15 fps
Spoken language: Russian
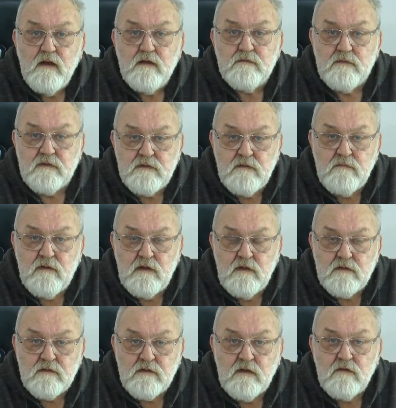Спасибо
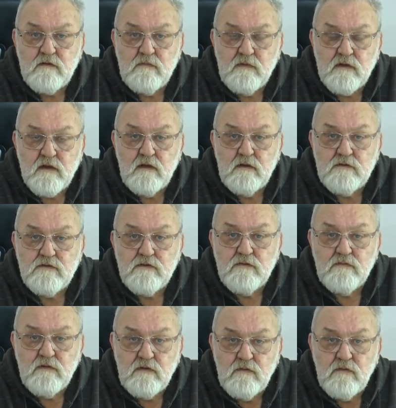Александру Михайловичу
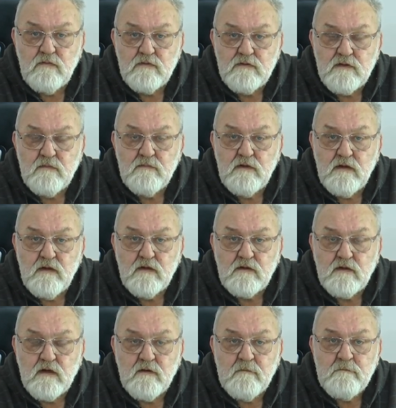Иванову,
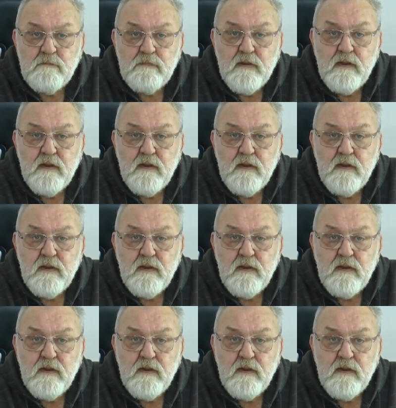замдиректора